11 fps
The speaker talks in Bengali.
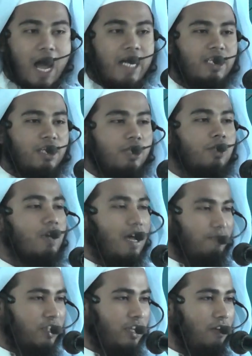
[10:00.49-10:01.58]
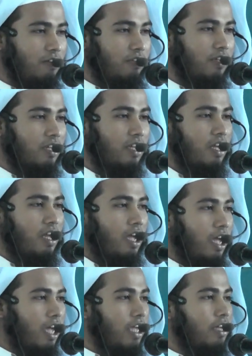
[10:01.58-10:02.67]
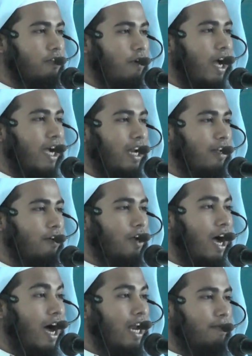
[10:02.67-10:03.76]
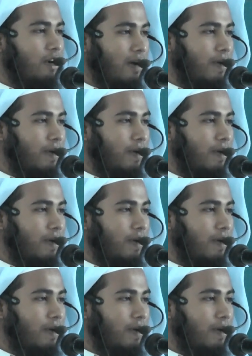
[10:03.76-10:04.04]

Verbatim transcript: আগে যে সুনাম ছিল এই নোয়াখালী হলো আলেমুল